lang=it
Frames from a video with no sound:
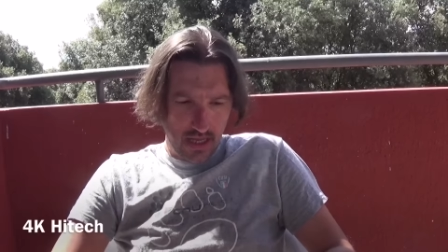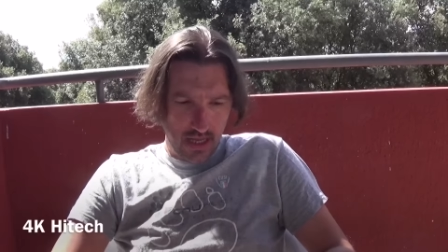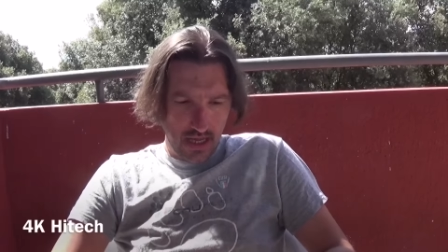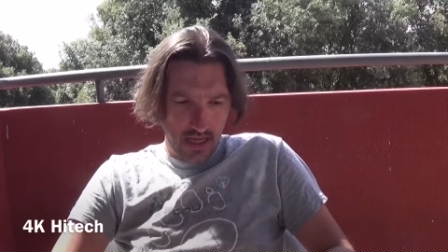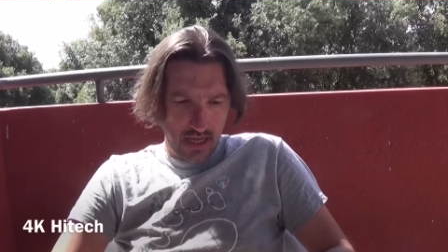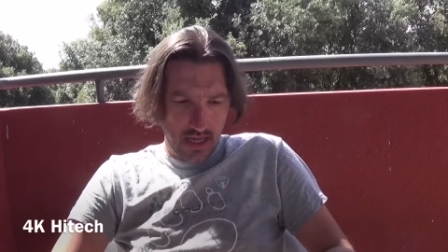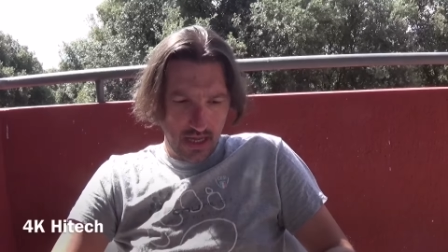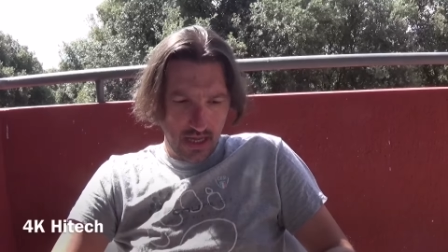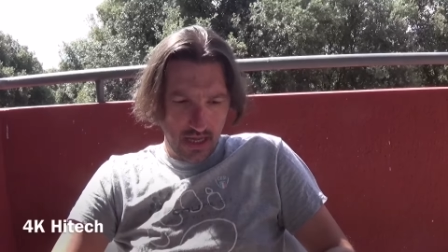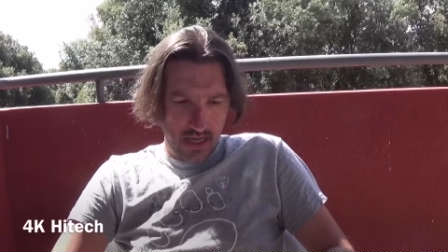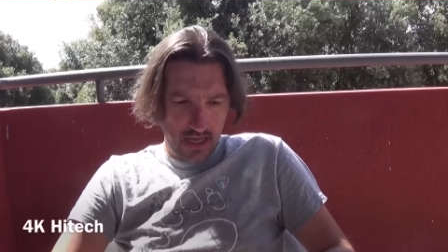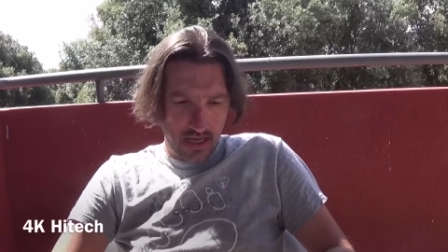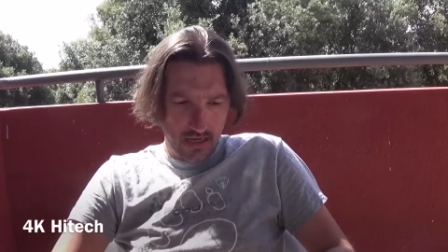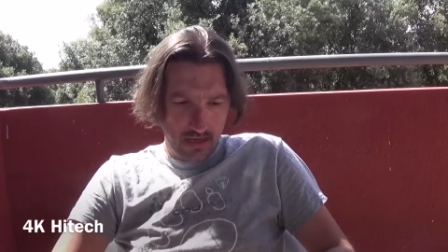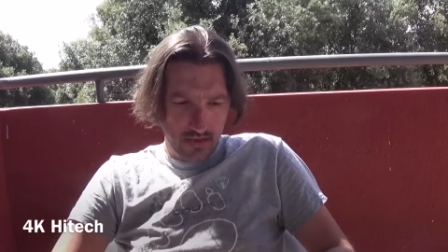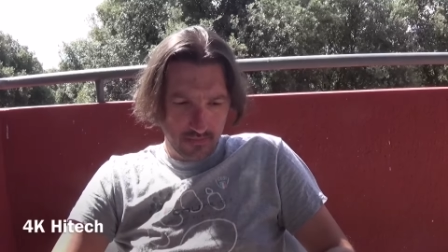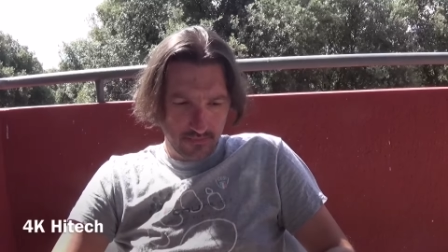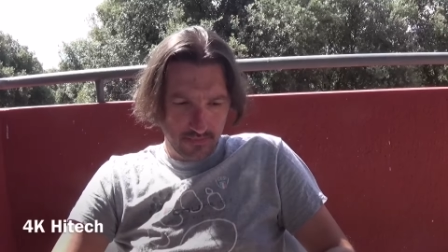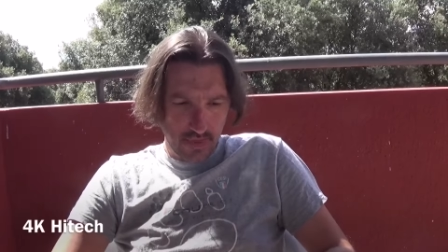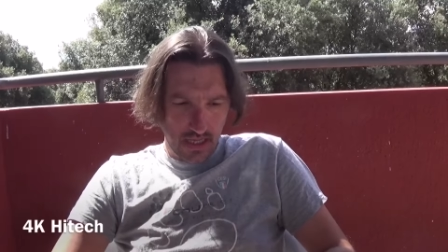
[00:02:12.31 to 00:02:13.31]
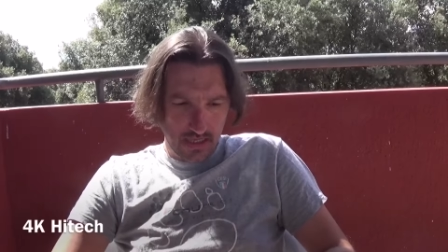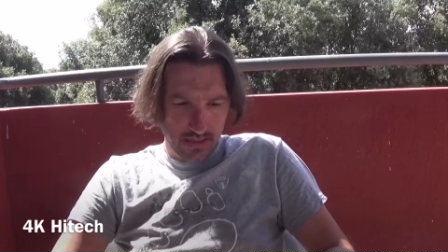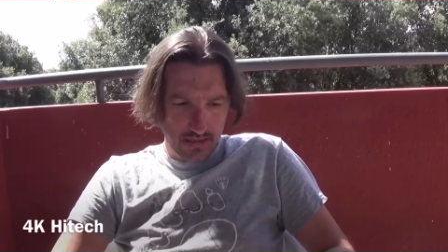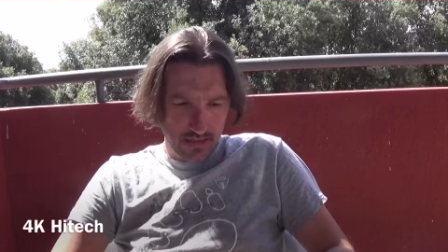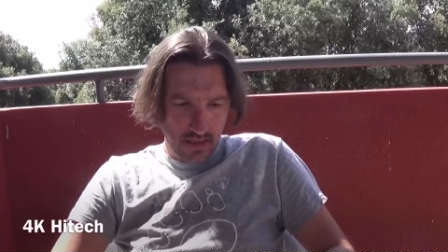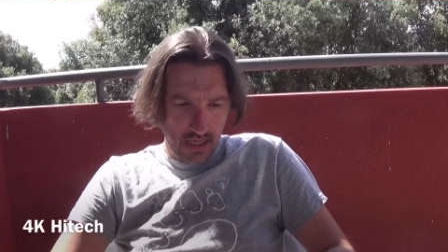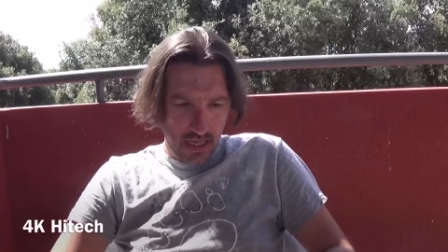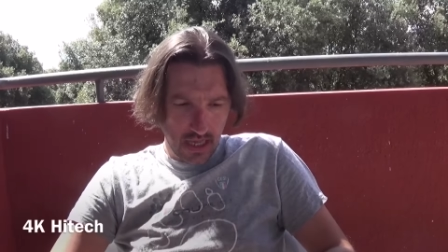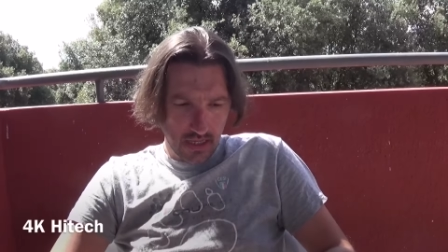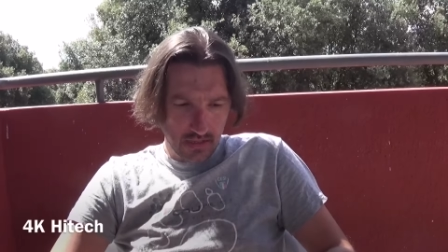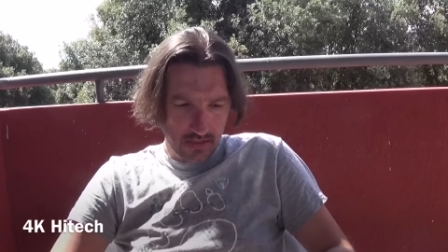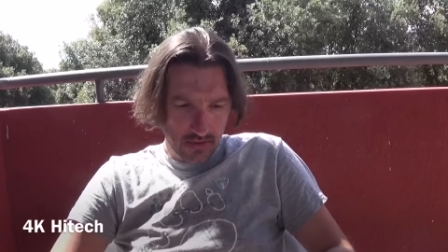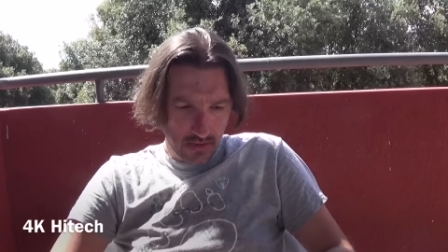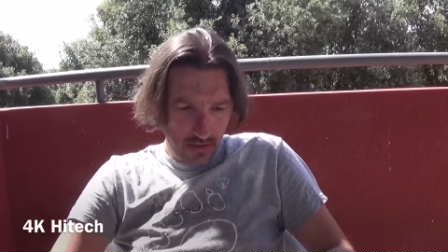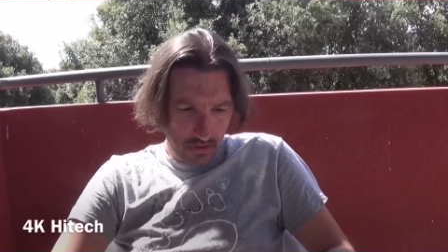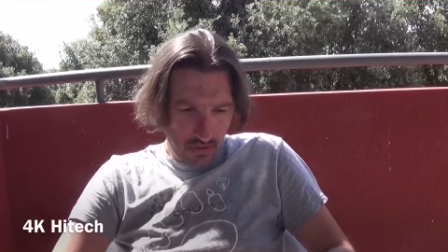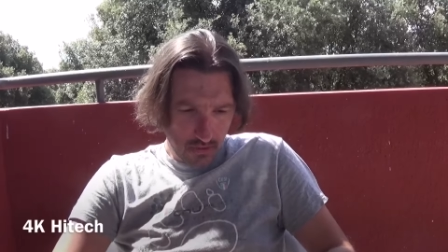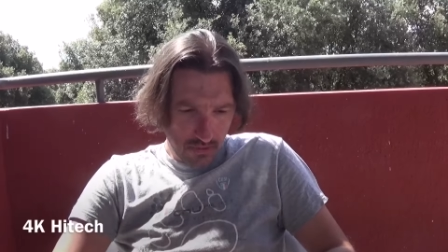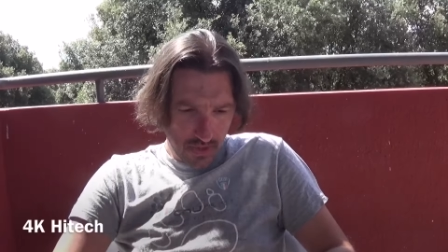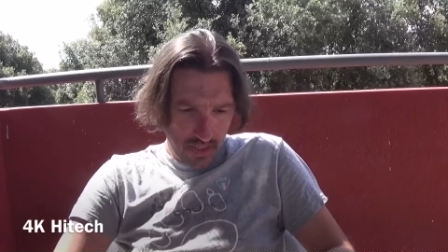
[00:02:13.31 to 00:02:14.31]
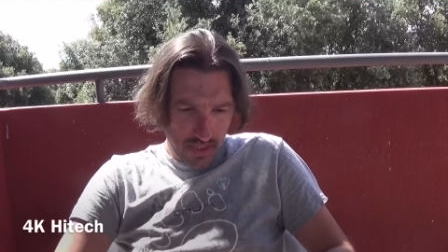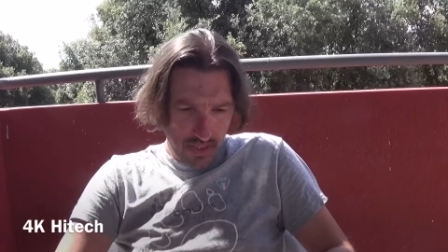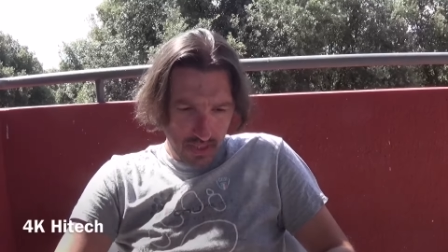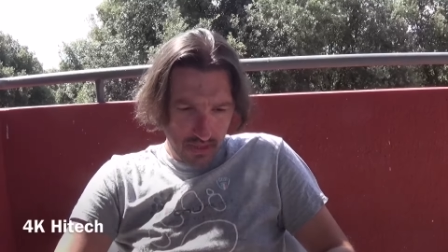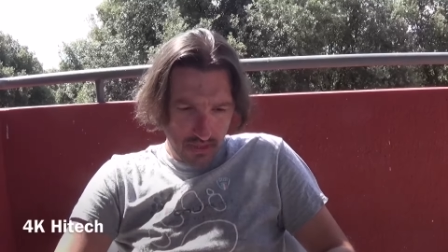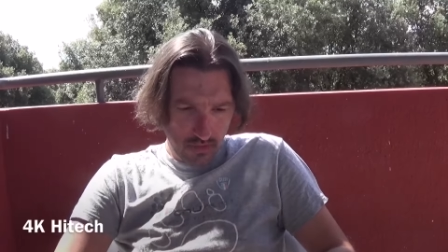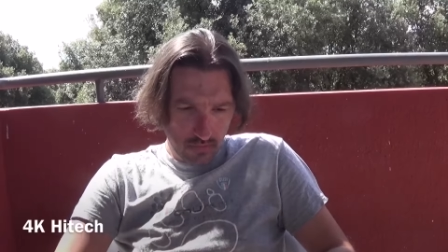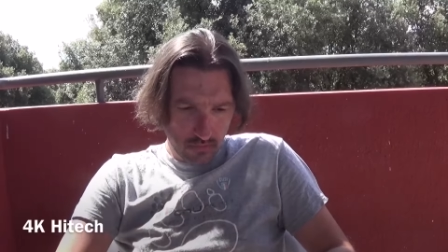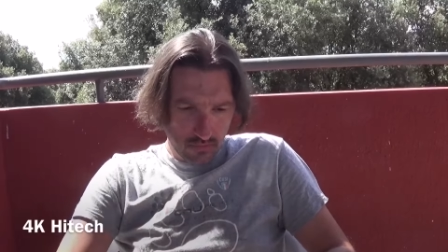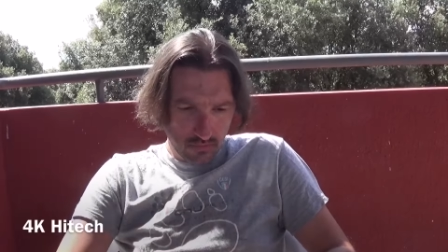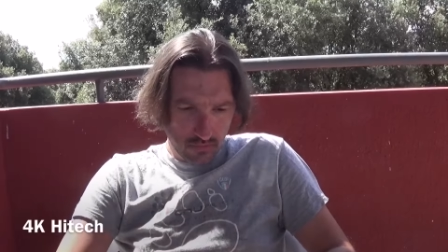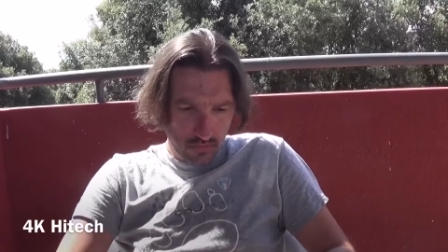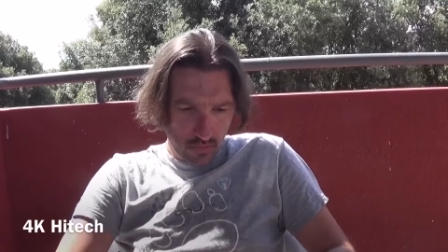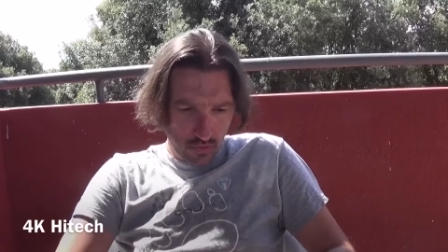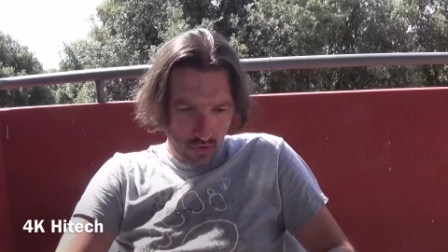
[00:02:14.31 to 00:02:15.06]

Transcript: Uh, Andrew mi chiede un